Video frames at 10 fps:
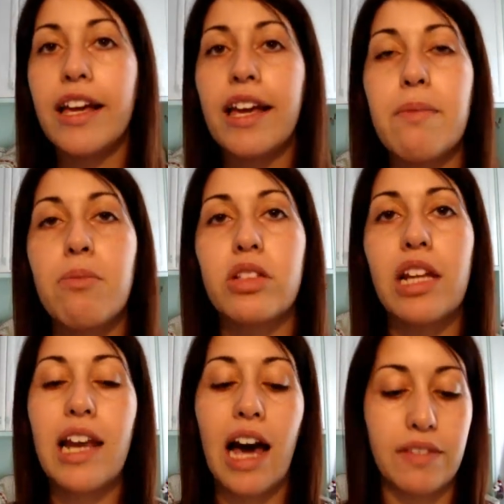che
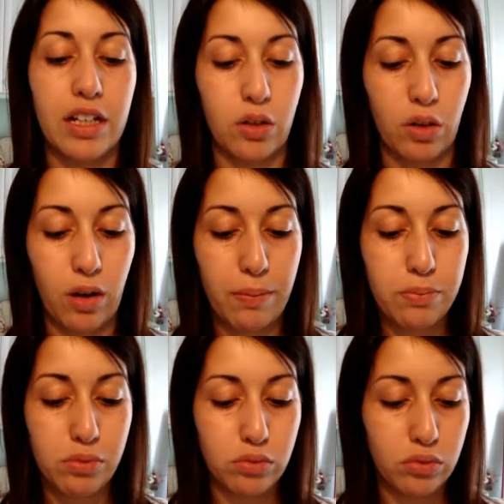modellavano
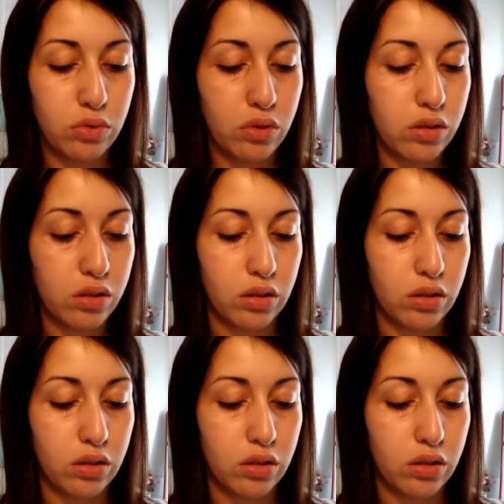appunto